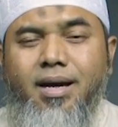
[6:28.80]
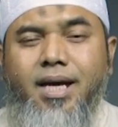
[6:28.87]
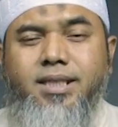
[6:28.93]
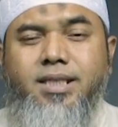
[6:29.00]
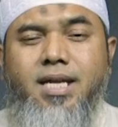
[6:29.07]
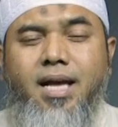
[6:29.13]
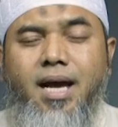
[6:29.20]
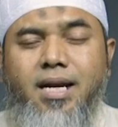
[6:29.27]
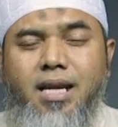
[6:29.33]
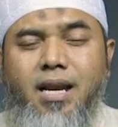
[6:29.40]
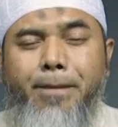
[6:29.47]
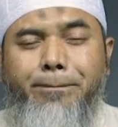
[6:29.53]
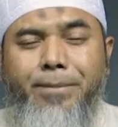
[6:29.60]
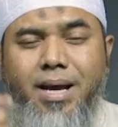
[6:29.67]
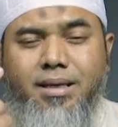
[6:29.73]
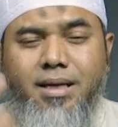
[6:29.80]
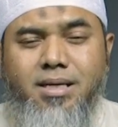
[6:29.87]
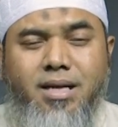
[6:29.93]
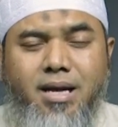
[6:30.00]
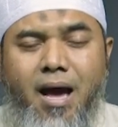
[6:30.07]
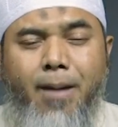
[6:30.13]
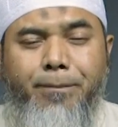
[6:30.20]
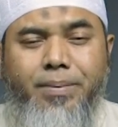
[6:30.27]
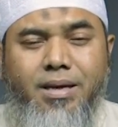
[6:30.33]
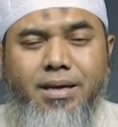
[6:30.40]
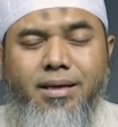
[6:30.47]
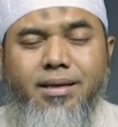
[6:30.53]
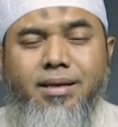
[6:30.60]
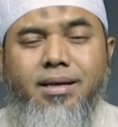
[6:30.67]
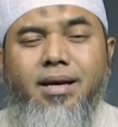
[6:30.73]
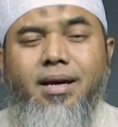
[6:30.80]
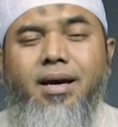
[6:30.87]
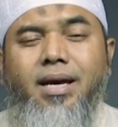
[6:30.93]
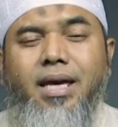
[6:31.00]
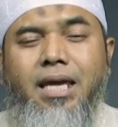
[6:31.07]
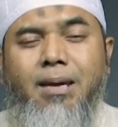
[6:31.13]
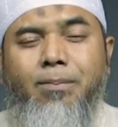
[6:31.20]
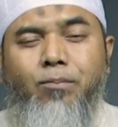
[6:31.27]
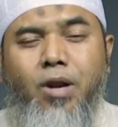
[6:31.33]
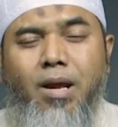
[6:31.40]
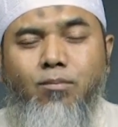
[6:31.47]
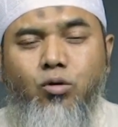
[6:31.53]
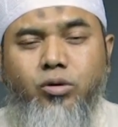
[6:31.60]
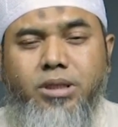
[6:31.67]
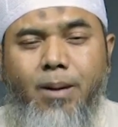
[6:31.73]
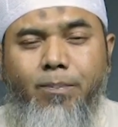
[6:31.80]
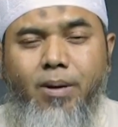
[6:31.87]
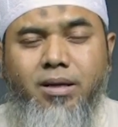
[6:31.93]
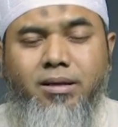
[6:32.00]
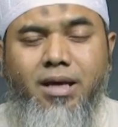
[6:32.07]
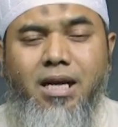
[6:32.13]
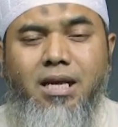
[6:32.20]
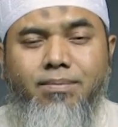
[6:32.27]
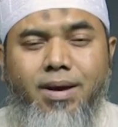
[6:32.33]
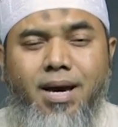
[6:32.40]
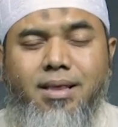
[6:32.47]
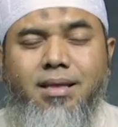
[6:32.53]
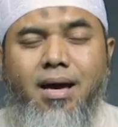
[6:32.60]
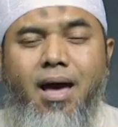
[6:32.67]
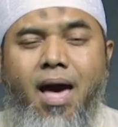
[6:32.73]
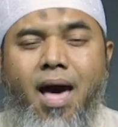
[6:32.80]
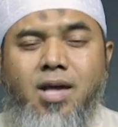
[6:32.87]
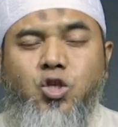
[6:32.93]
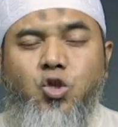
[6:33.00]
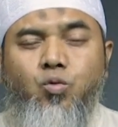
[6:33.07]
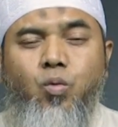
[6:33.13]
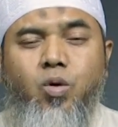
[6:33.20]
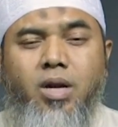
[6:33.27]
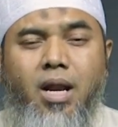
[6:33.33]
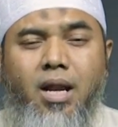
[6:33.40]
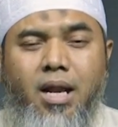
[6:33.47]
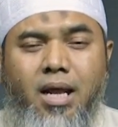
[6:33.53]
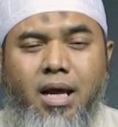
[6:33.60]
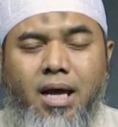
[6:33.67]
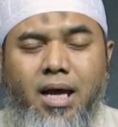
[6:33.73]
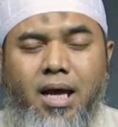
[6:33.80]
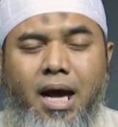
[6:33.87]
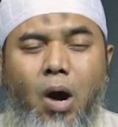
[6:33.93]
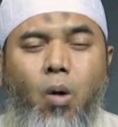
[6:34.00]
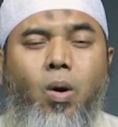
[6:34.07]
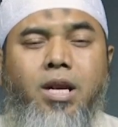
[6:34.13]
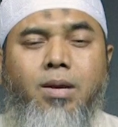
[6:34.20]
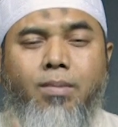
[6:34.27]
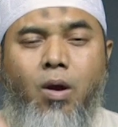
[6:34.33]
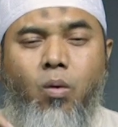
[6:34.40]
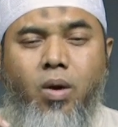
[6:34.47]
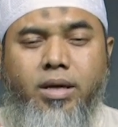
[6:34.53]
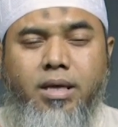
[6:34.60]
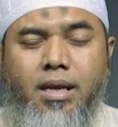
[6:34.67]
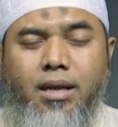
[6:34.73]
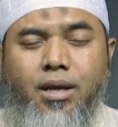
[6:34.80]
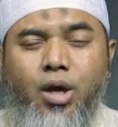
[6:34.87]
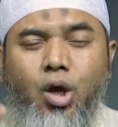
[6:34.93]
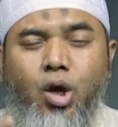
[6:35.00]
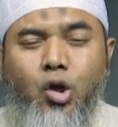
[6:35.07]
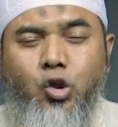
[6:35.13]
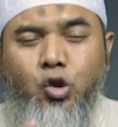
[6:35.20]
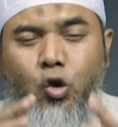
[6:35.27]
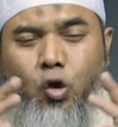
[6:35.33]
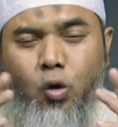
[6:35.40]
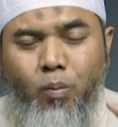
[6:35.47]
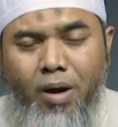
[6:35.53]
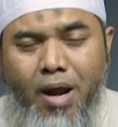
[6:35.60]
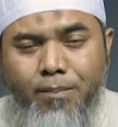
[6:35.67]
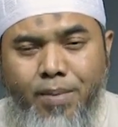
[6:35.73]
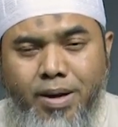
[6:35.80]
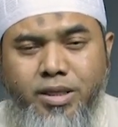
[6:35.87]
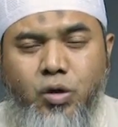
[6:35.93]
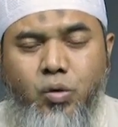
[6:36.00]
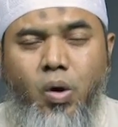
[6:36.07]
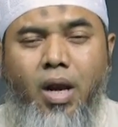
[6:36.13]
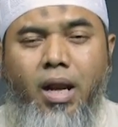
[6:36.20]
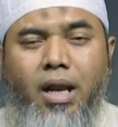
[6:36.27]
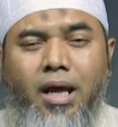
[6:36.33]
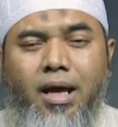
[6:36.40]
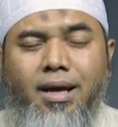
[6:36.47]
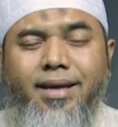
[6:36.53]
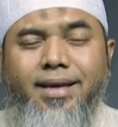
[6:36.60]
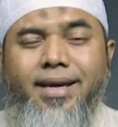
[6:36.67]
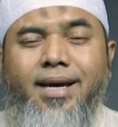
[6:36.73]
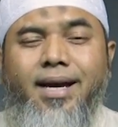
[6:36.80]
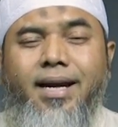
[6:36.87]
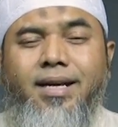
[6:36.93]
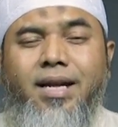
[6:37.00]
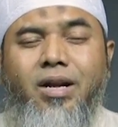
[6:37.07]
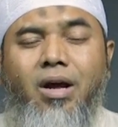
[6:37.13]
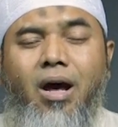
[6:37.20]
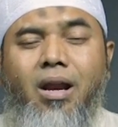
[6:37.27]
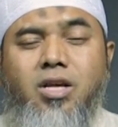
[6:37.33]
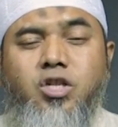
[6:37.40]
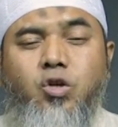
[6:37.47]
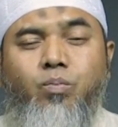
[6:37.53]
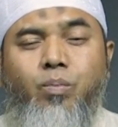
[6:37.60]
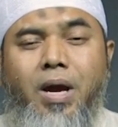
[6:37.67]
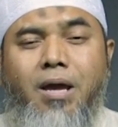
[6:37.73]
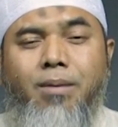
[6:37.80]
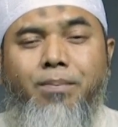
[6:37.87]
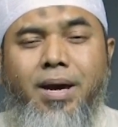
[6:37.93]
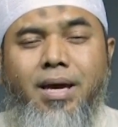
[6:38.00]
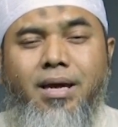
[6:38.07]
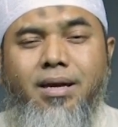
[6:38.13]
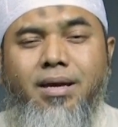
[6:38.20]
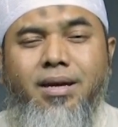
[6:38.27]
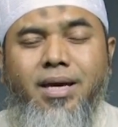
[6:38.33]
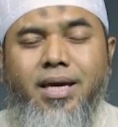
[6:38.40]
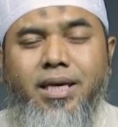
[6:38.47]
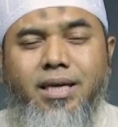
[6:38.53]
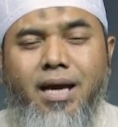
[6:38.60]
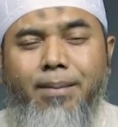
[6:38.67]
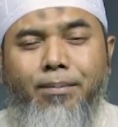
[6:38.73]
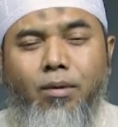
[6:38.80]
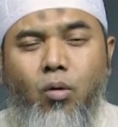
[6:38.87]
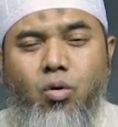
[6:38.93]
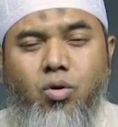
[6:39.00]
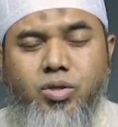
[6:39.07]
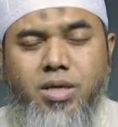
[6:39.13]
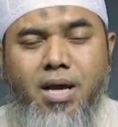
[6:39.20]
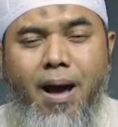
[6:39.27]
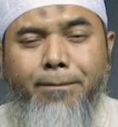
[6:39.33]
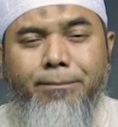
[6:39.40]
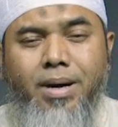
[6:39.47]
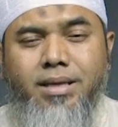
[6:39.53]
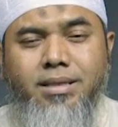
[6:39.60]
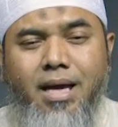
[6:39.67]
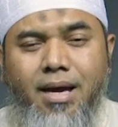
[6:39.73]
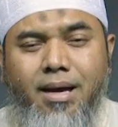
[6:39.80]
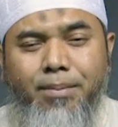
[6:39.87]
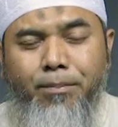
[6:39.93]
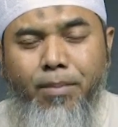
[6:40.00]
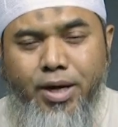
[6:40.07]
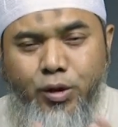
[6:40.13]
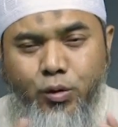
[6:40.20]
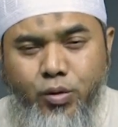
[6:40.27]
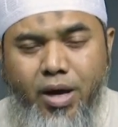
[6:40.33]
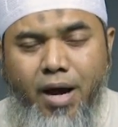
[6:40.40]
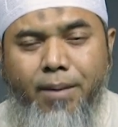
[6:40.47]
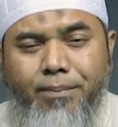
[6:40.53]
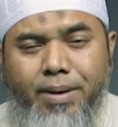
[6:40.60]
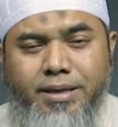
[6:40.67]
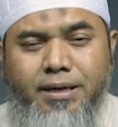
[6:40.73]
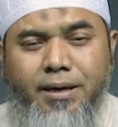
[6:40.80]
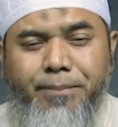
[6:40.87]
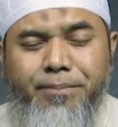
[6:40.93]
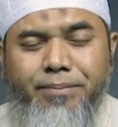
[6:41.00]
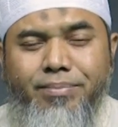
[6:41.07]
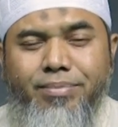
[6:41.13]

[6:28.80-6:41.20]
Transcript: Ketika dilemparkan ke api, Ibrahim mengucapkan kalimat hasbunallah wa ni'mal wakil. Cukuplah bagiku Allah dan Allah sebaik-baik yang mengurusi hambanya, melindungi hambanya.